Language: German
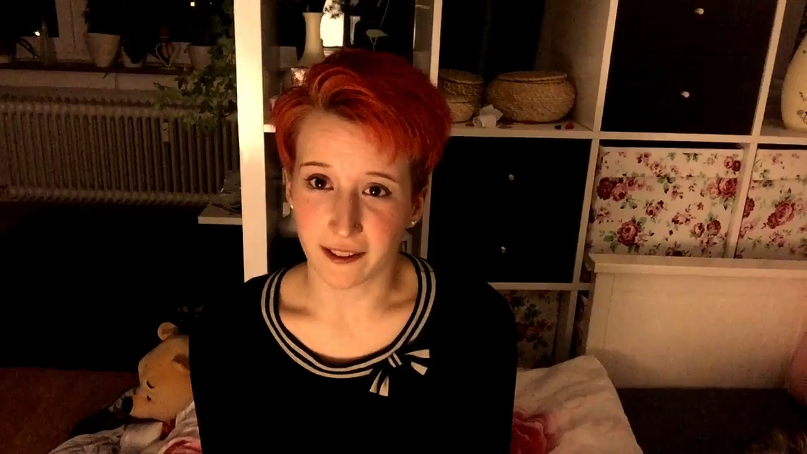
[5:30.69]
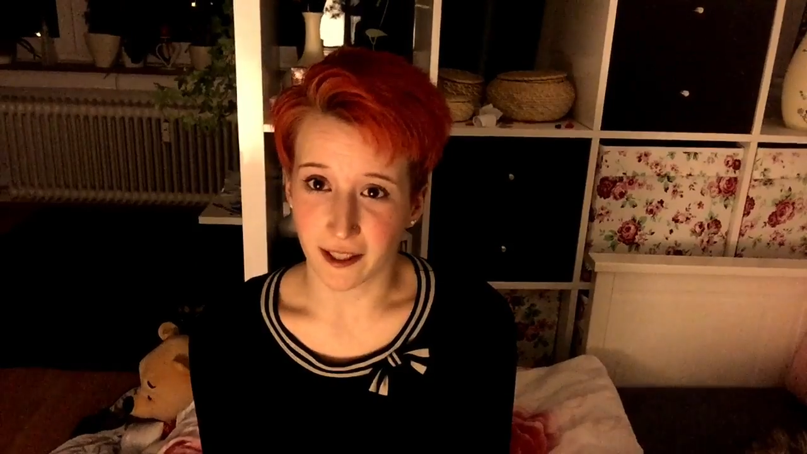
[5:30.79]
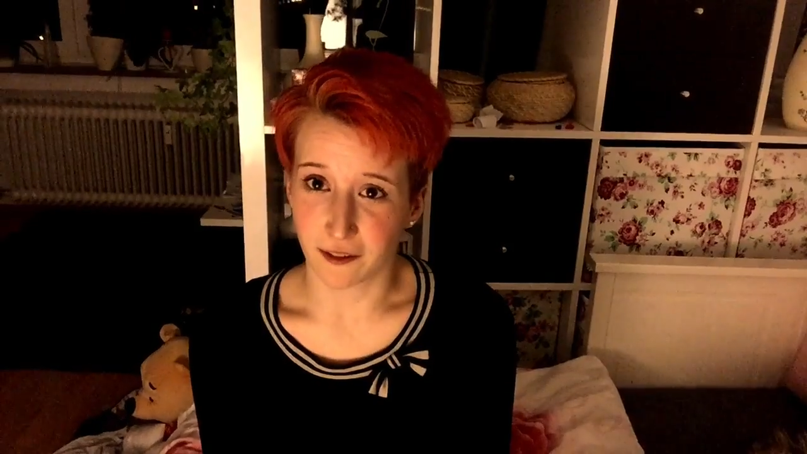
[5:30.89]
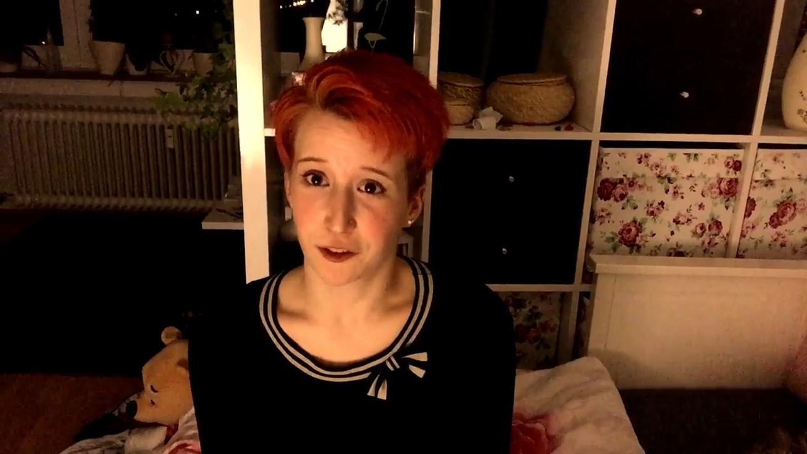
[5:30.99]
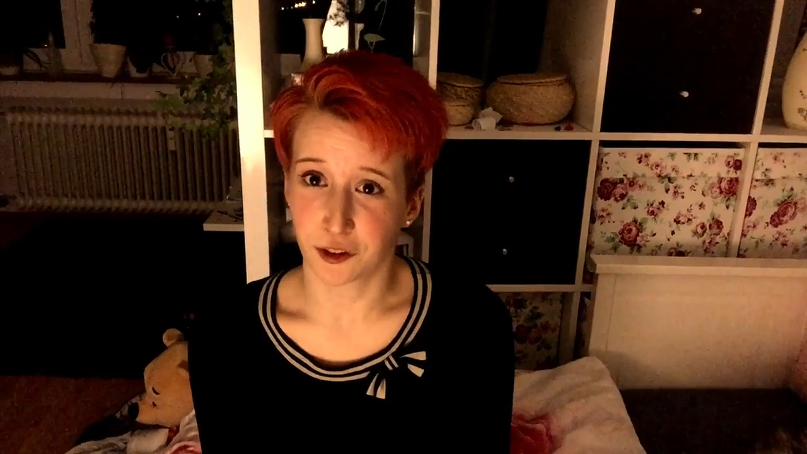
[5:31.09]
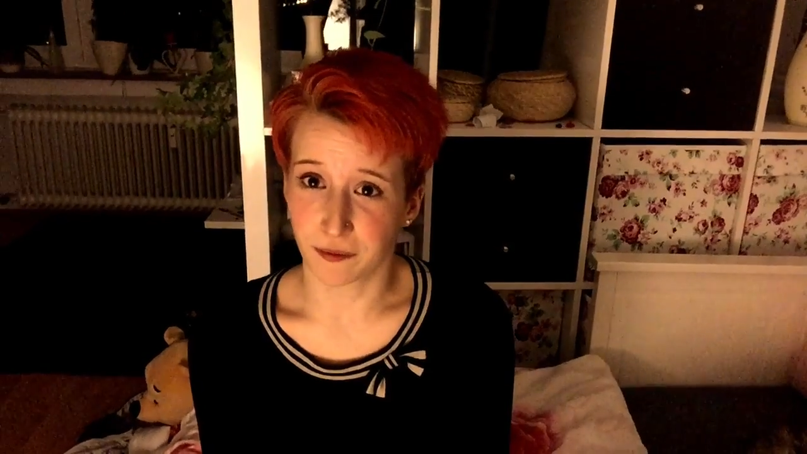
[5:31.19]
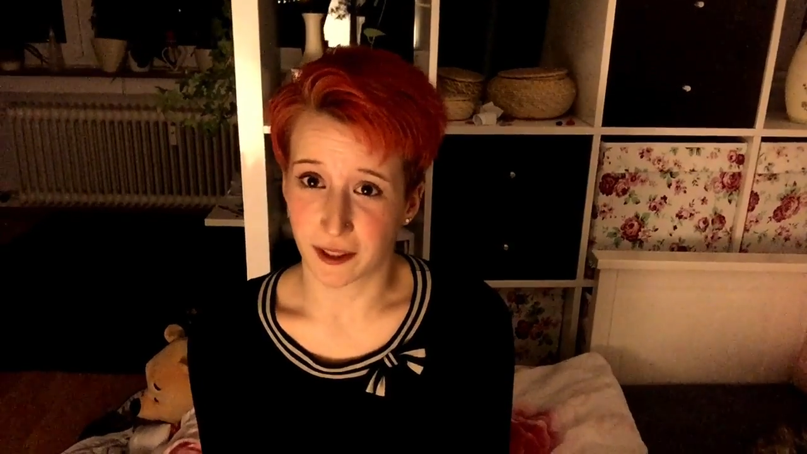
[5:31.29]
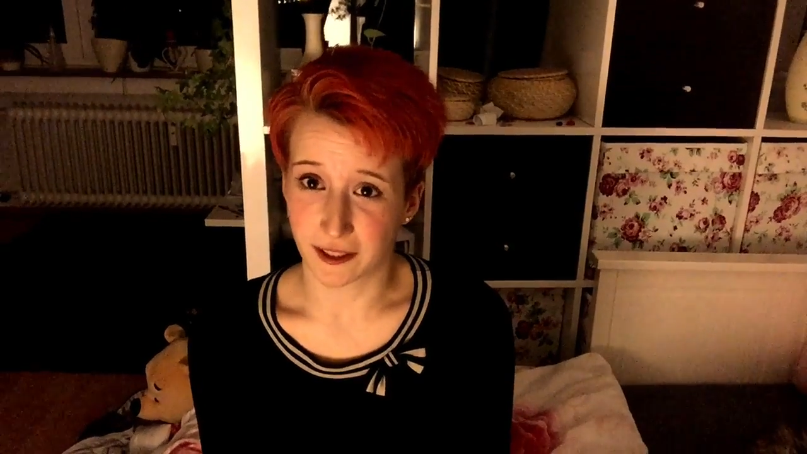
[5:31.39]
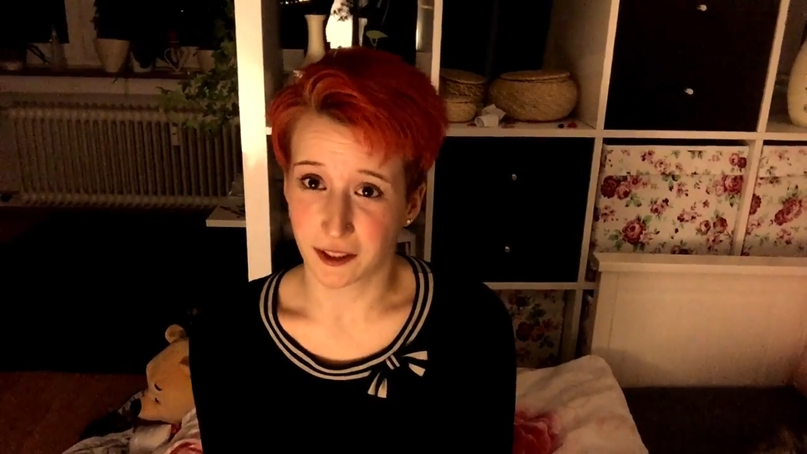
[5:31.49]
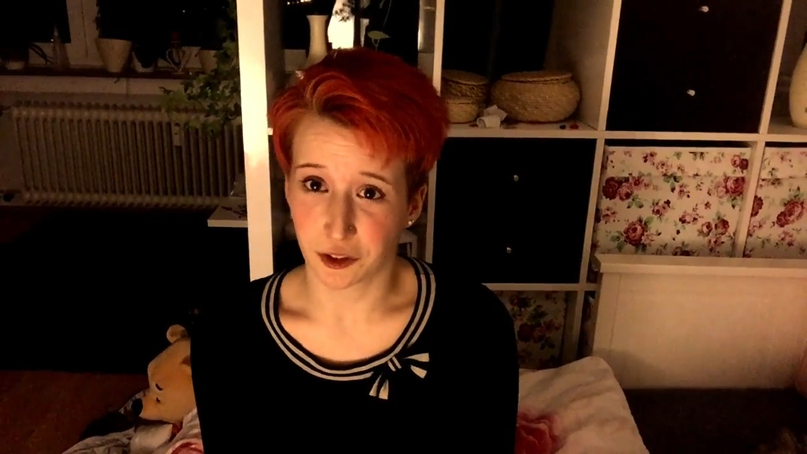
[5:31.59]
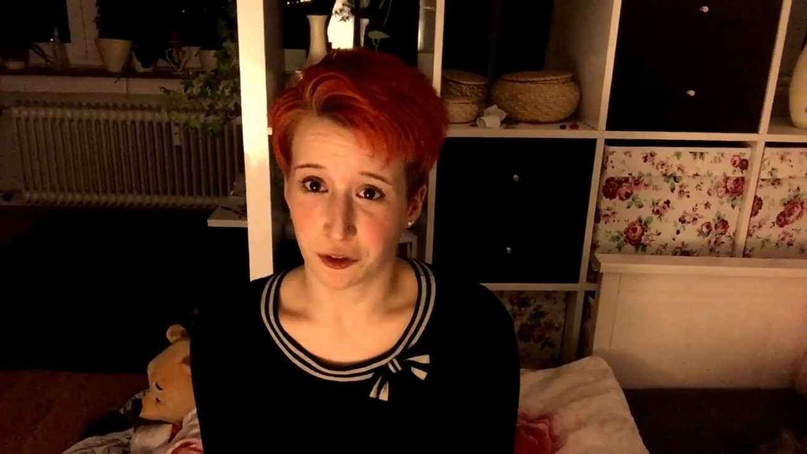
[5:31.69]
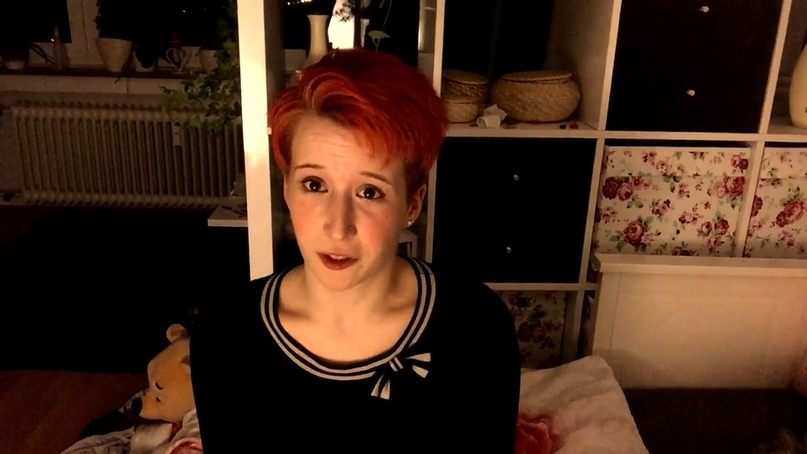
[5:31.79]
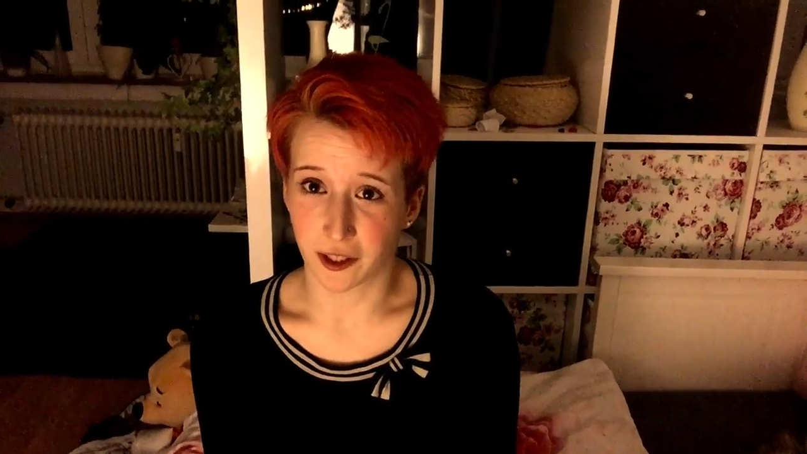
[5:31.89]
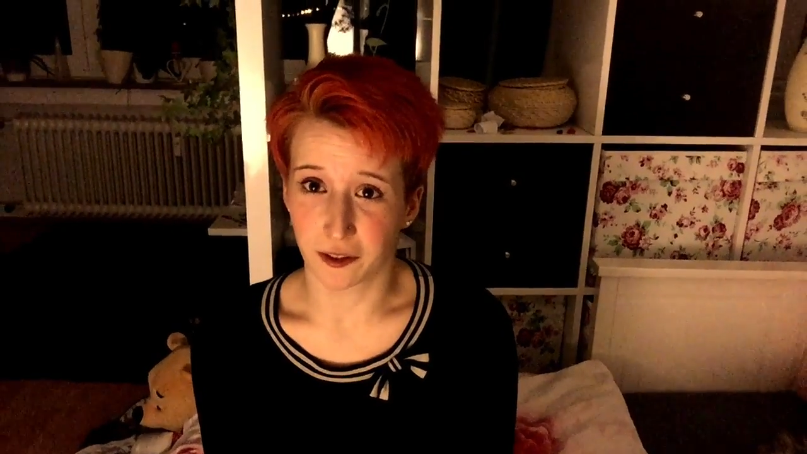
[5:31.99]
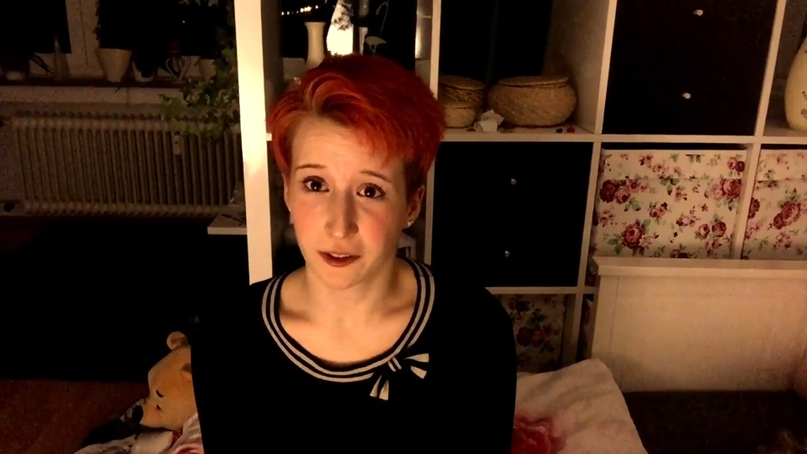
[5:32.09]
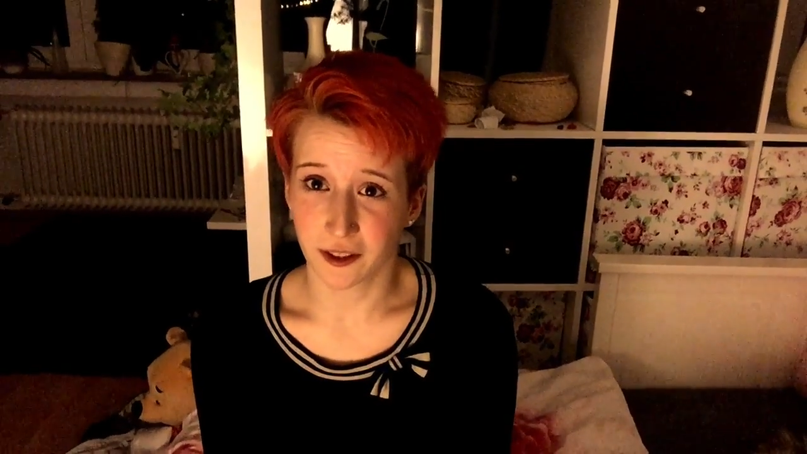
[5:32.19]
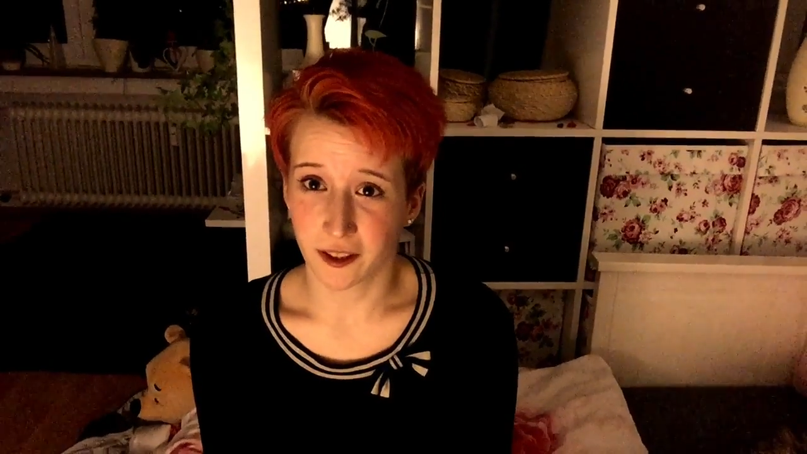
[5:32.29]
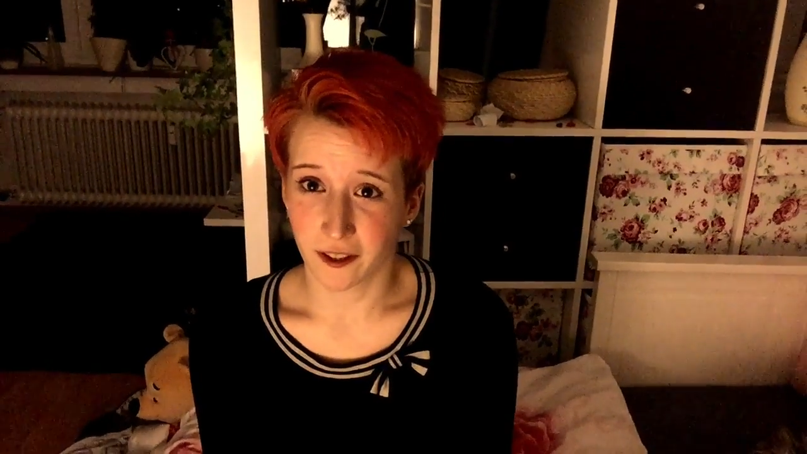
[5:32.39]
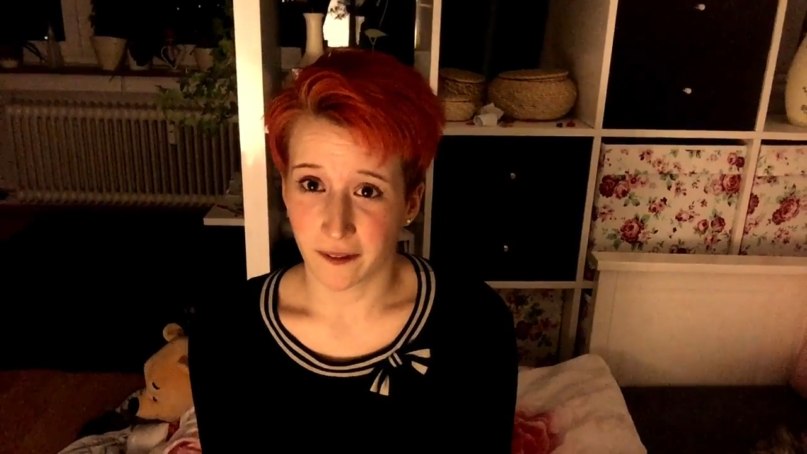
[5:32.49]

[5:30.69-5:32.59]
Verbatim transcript: ja, stimmt, er sieht schöner aus.